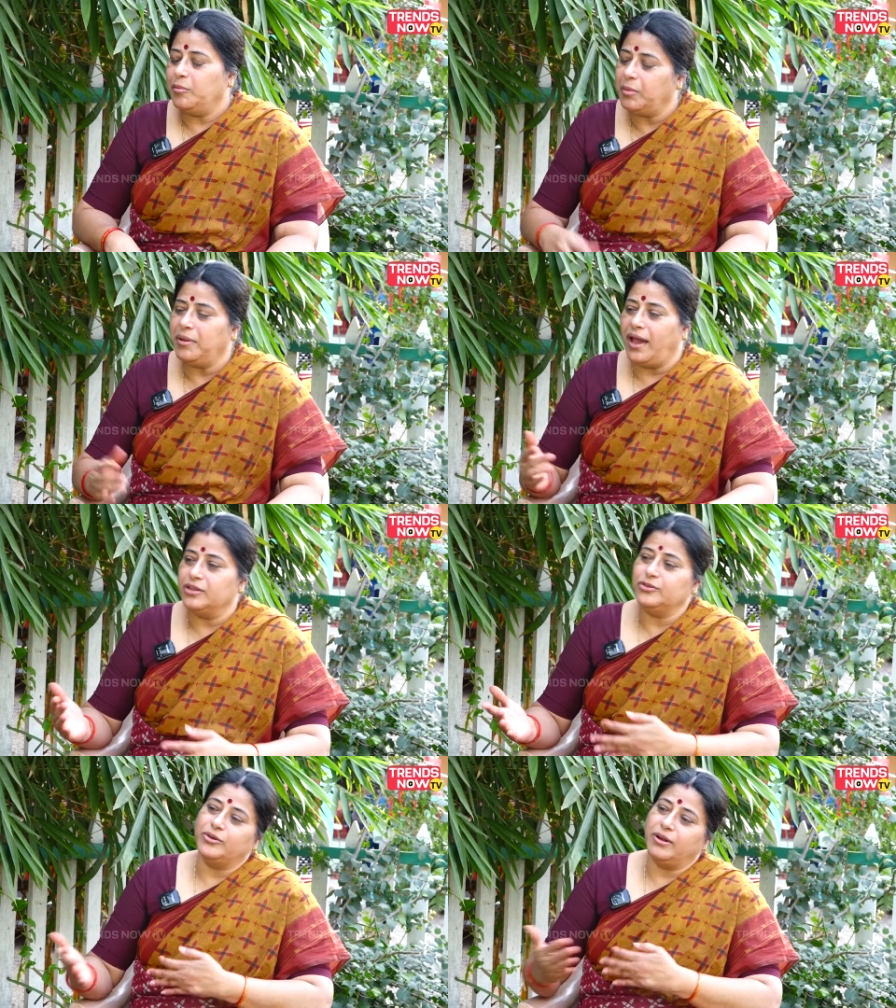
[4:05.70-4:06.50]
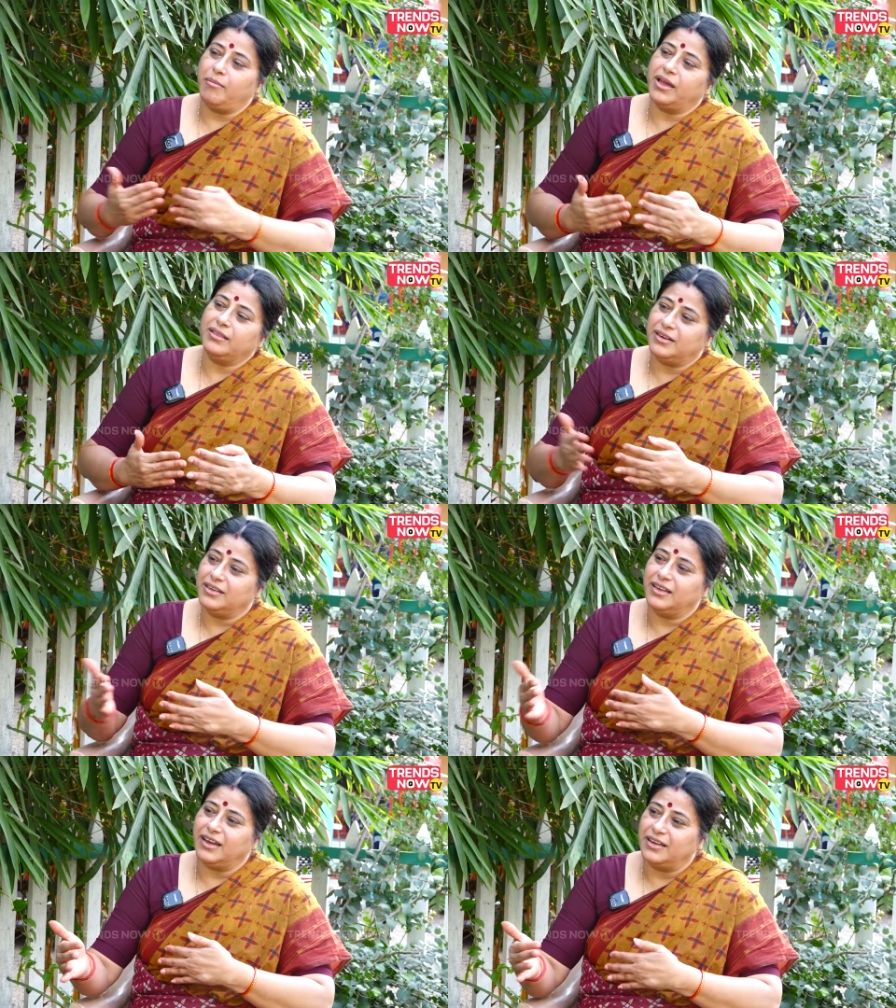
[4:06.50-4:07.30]
మేబీ అది కూడా మా
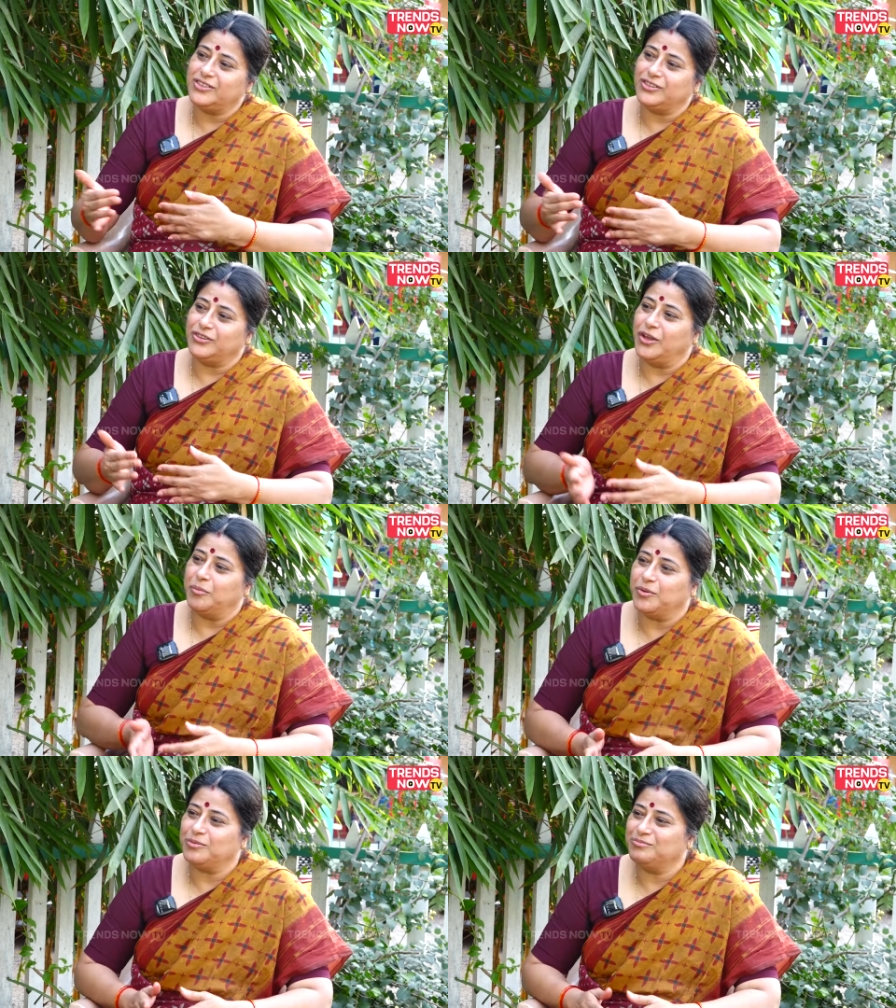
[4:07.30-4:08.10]
ఇద్దరికి కలిసిందేమో